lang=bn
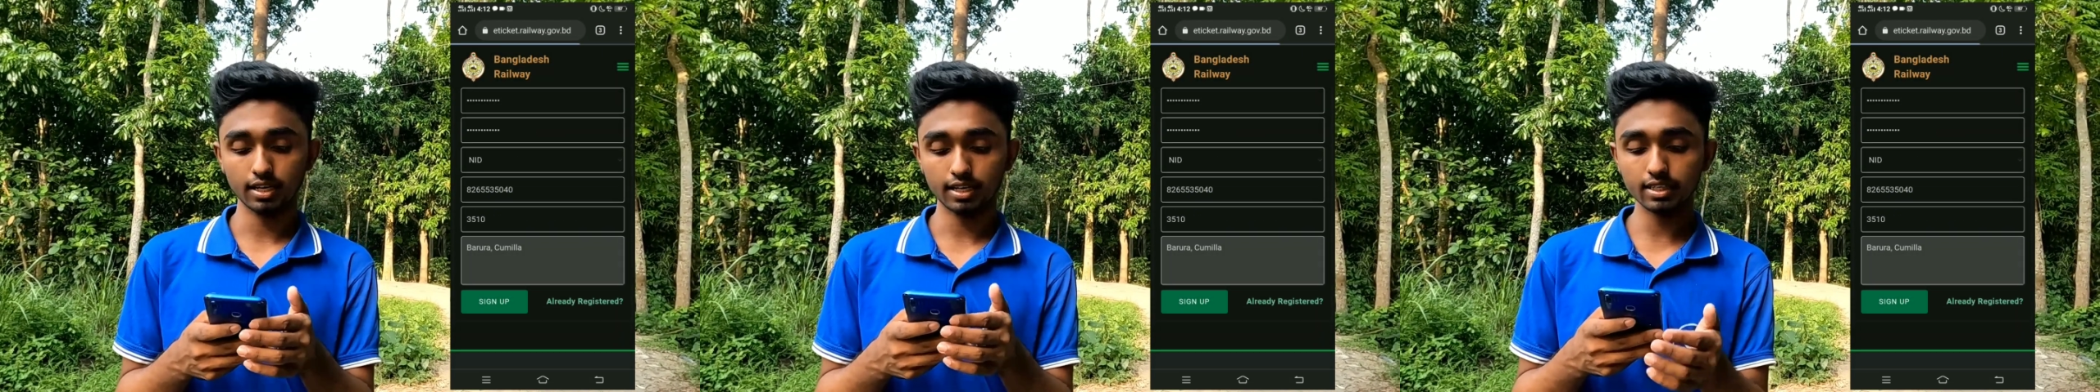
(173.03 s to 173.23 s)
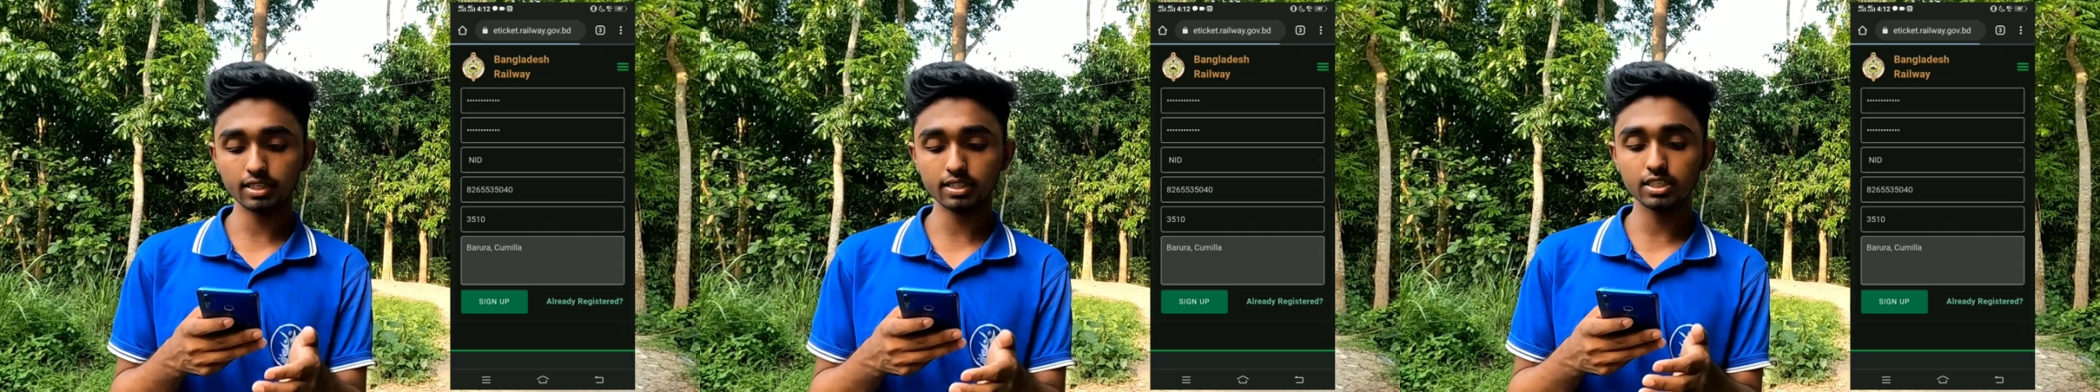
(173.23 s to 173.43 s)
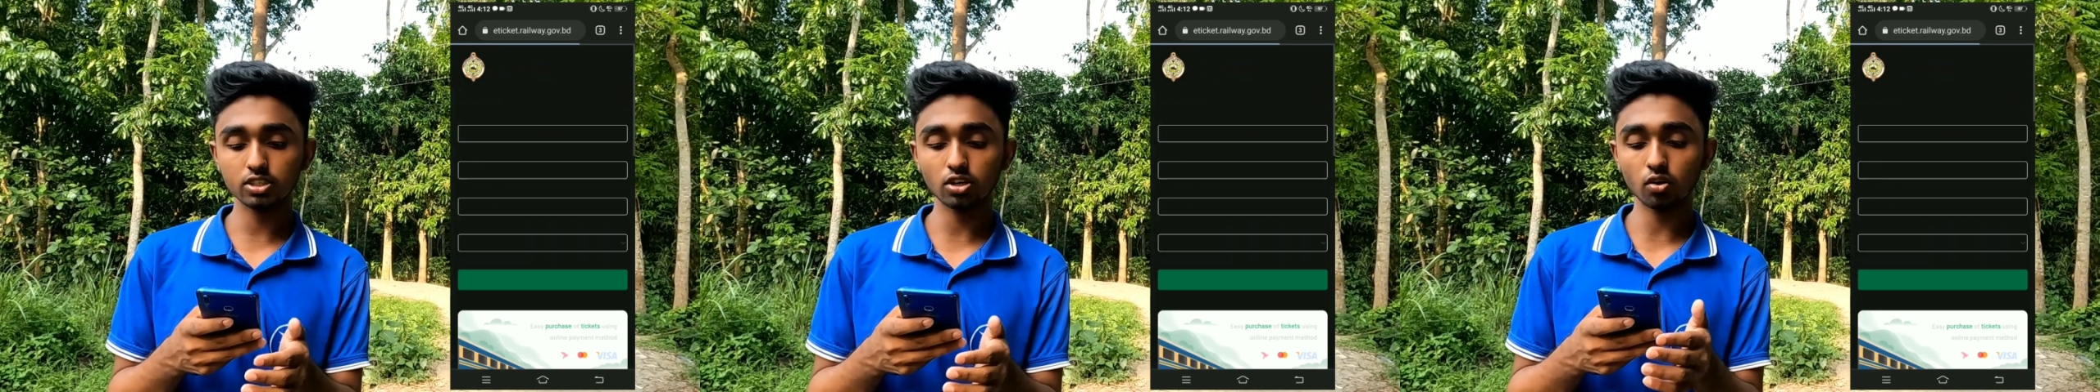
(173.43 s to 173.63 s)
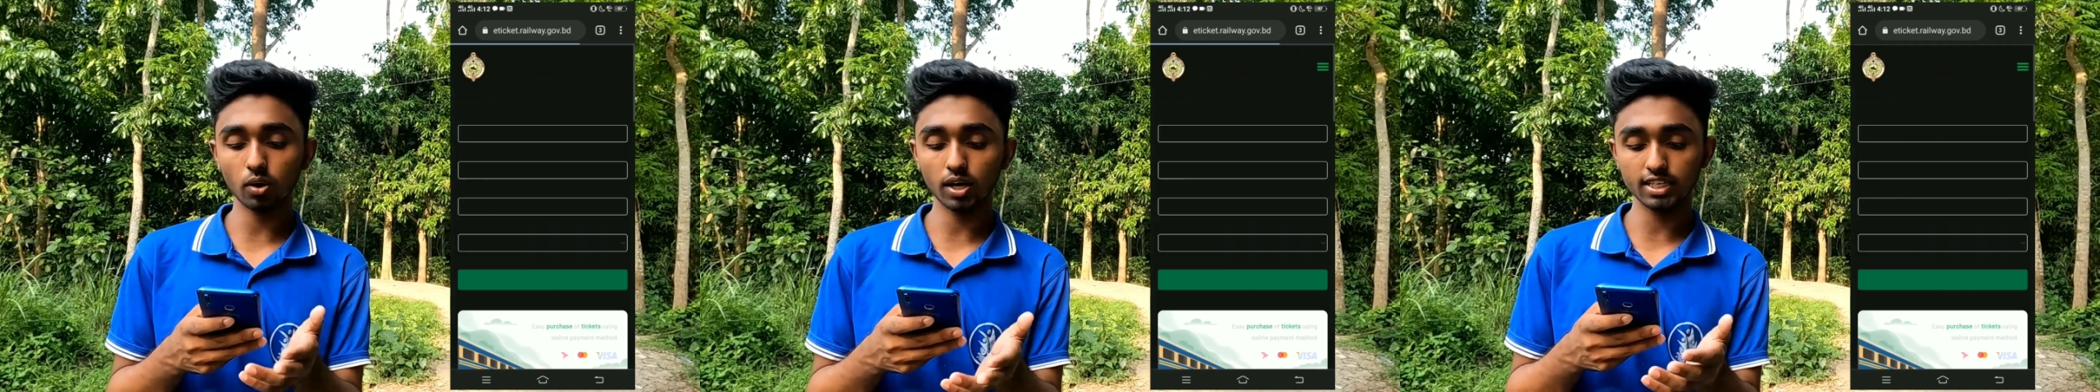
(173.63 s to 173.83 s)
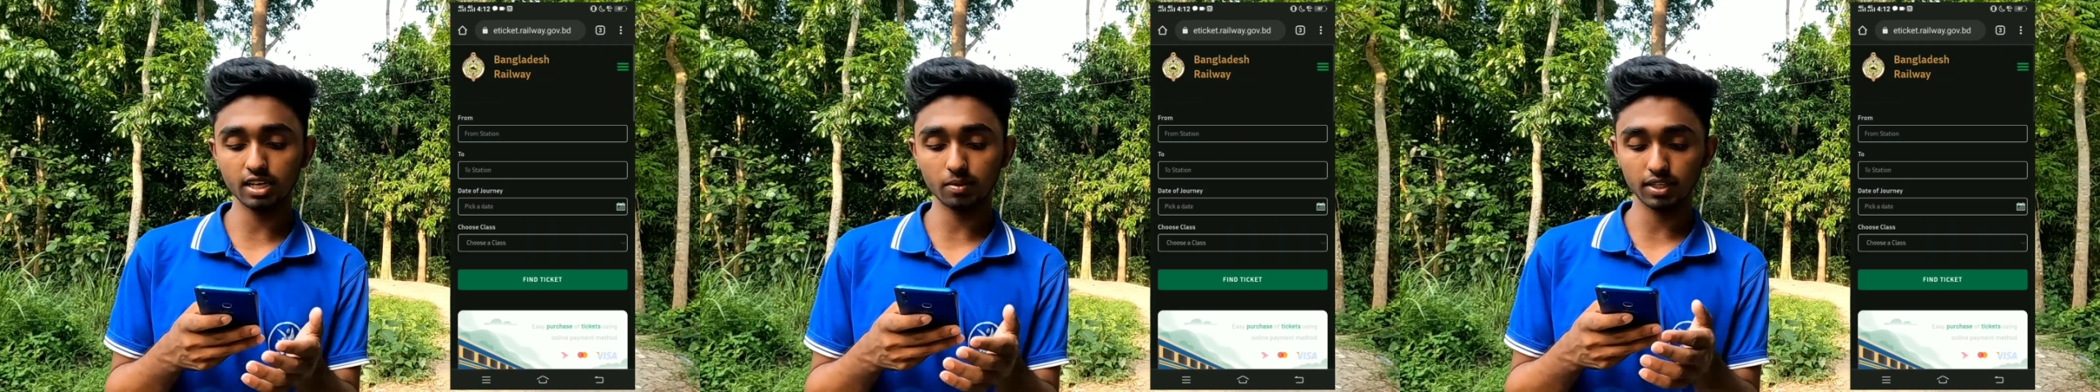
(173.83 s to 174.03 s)
রেজিস্ট্রেশন
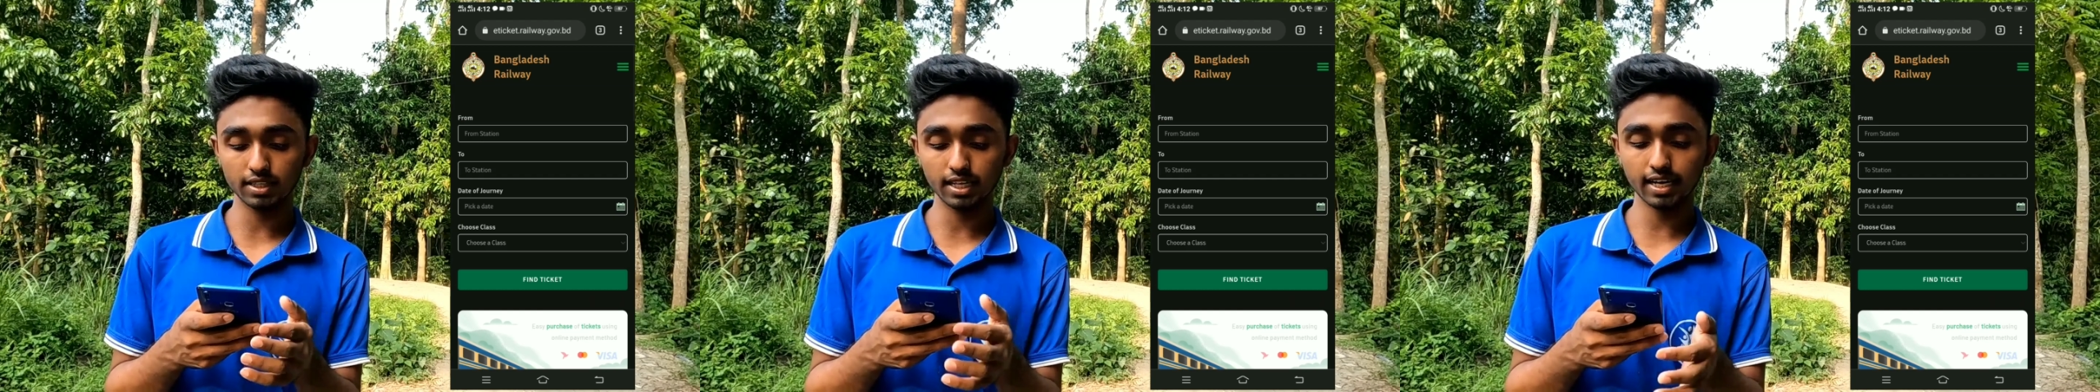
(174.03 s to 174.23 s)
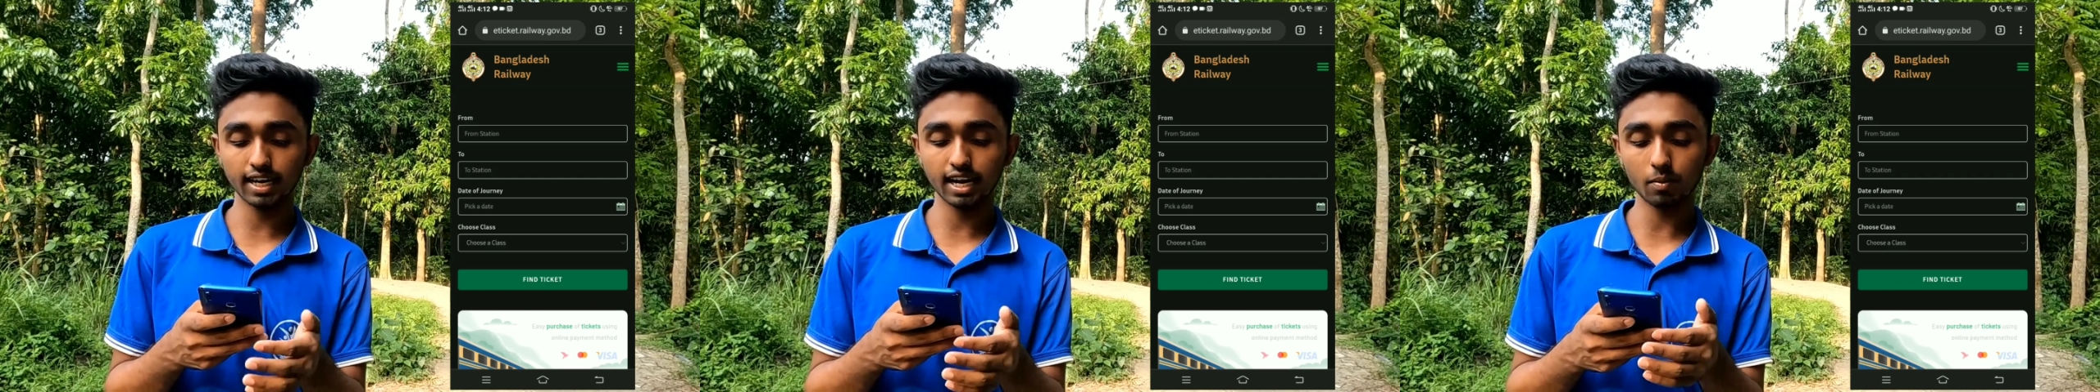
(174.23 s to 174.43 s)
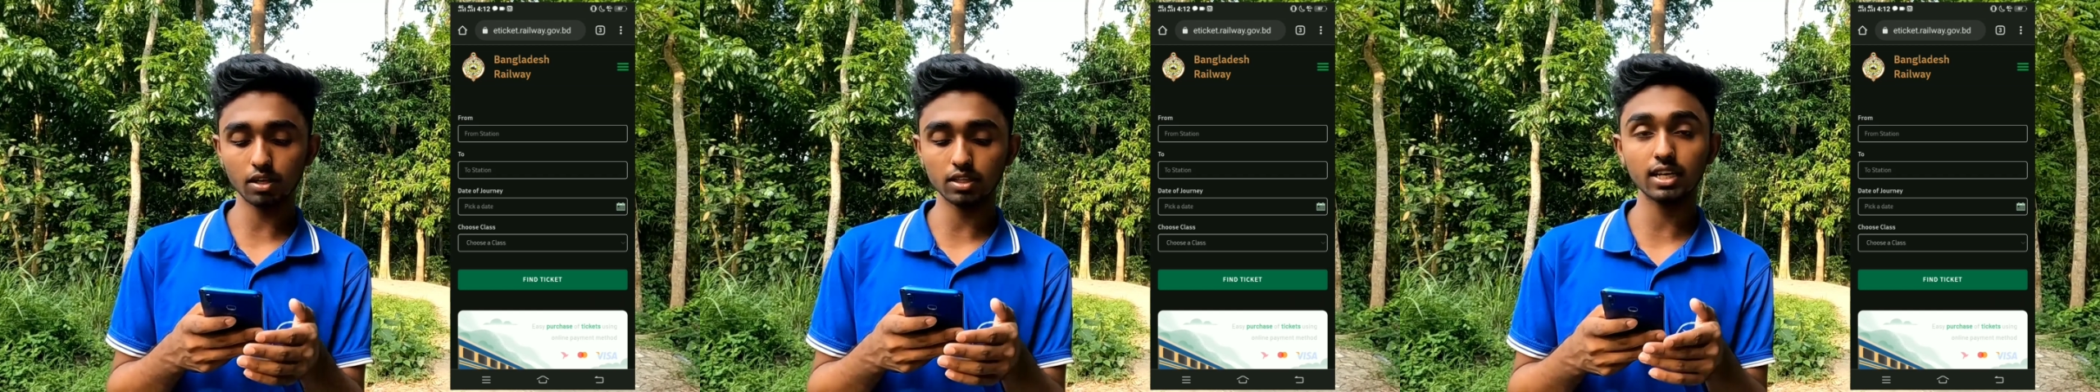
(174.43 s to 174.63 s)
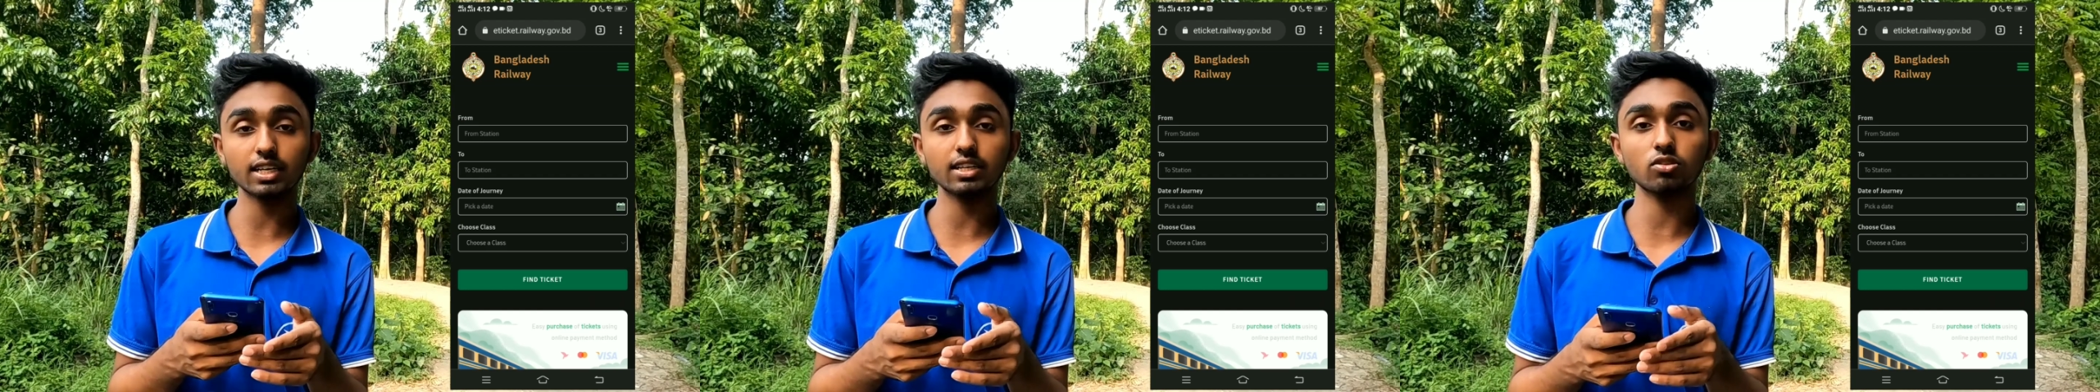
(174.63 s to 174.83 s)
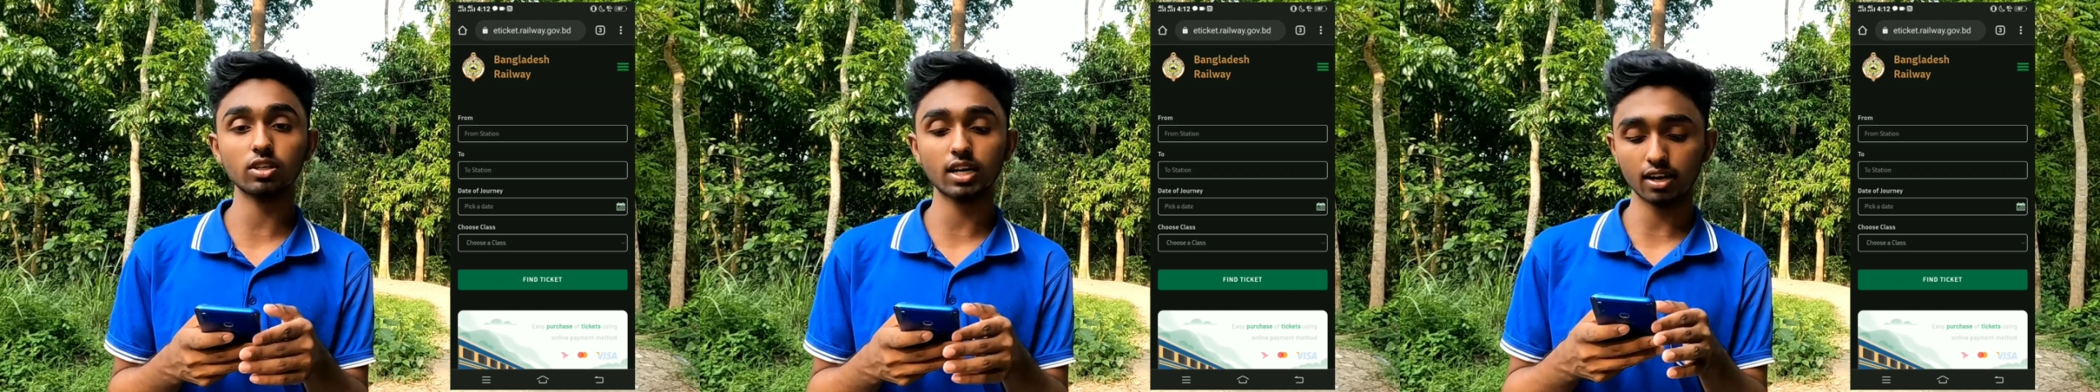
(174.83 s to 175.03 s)
হয়ে যাবে দেখেন আমাদের
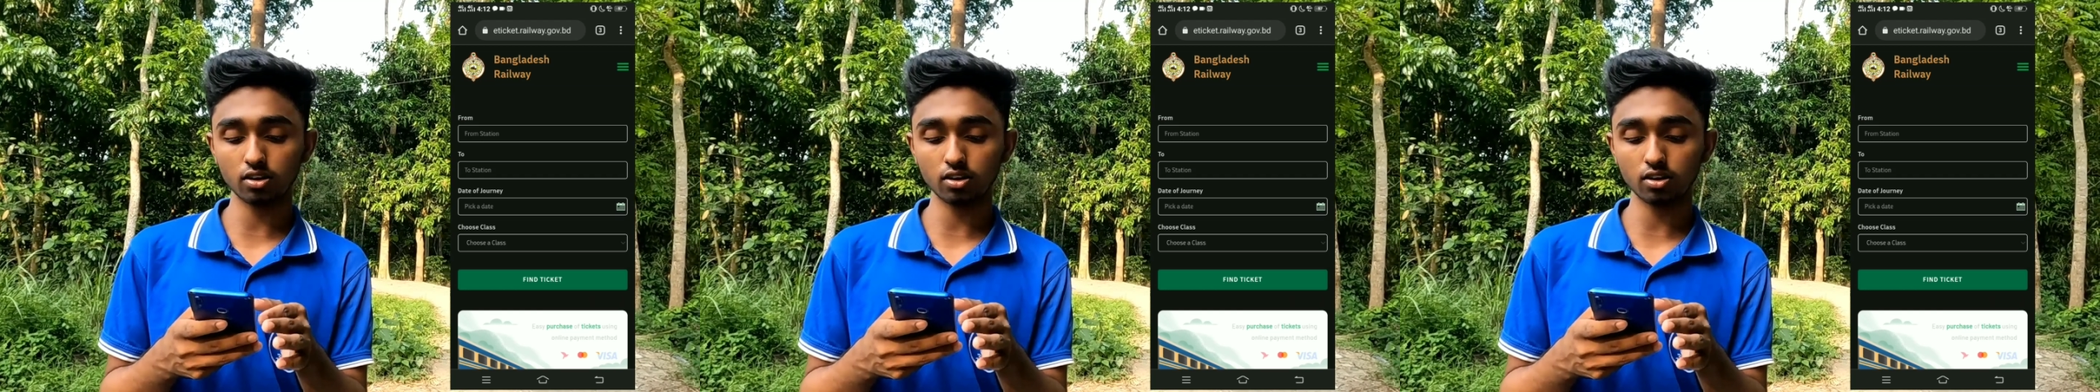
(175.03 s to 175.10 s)
কিন্তু